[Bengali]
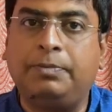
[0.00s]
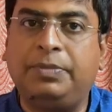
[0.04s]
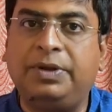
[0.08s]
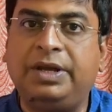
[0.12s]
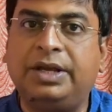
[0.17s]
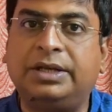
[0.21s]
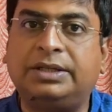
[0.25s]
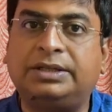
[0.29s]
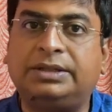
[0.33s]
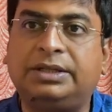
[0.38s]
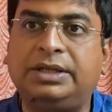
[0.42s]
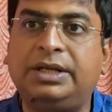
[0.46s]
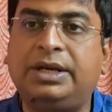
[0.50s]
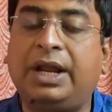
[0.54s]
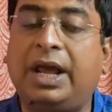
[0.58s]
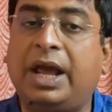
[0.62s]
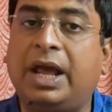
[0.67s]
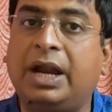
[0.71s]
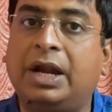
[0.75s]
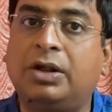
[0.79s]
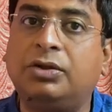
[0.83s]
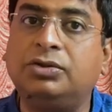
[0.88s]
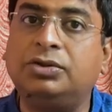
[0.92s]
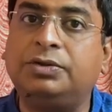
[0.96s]
পিএসসির
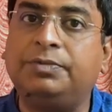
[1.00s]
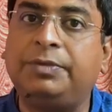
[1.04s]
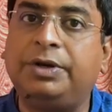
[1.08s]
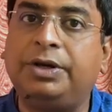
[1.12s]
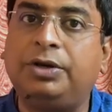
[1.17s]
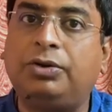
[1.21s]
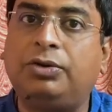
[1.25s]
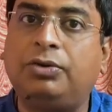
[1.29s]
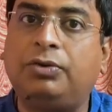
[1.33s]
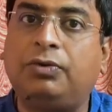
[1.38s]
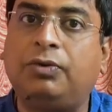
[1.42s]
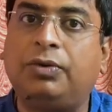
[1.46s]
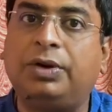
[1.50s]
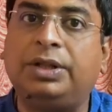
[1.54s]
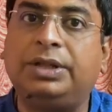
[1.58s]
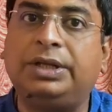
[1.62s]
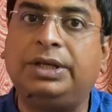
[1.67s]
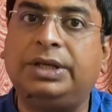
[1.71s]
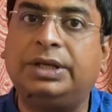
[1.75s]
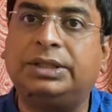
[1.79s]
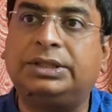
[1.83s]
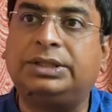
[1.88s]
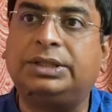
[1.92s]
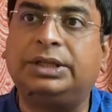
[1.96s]
অ্যানাউন্সমেন্টও করে
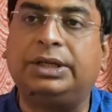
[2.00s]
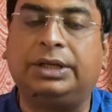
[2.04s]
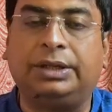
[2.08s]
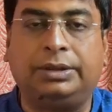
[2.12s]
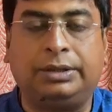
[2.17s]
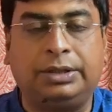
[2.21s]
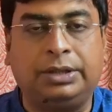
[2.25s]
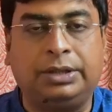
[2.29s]
দিয়েছে